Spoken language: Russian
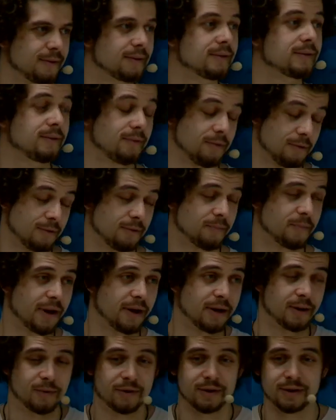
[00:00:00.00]
о,
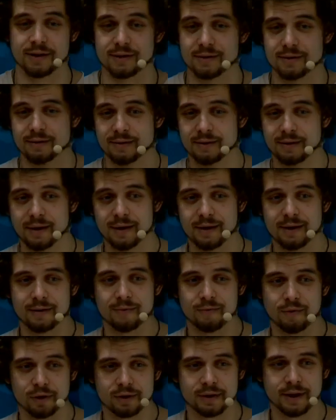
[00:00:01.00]
правильно, молодец.
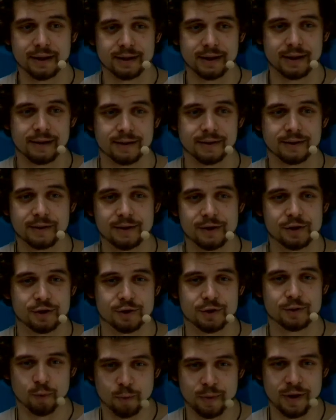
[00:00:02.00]
Вот это,
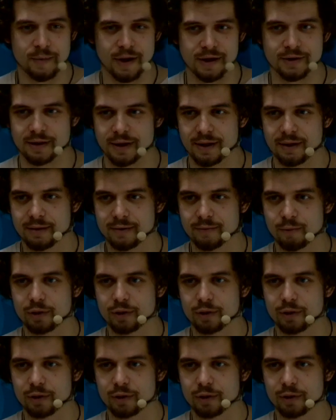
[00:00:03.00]
ну понимаете, да?